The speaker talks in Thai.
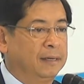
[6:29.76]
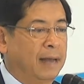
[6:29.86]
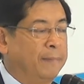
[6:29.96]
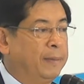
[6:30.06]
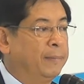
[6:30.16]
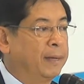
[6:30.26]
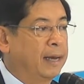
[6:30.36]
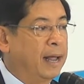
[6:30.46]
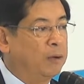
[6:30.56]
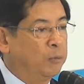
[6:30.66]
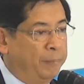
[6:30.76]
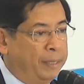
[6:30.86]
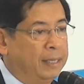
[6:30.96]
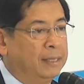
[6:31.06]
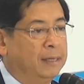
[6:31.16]
หลายปีเหมือนกัน 5-6
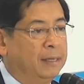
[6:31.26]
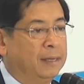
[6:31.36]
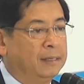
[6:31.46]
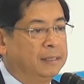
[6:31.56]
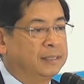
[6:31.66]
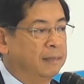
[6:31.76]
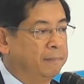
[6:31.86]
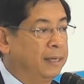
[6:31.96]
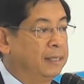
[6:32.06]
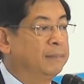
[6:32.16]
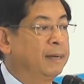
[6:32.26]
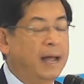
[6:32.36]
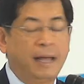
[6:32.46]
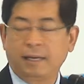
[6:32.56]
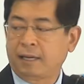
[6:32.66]
ปี ถึงจะผลิตขึ้นมา
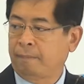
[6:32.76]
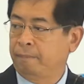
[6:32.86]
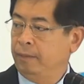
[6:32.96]
ได้นะครับ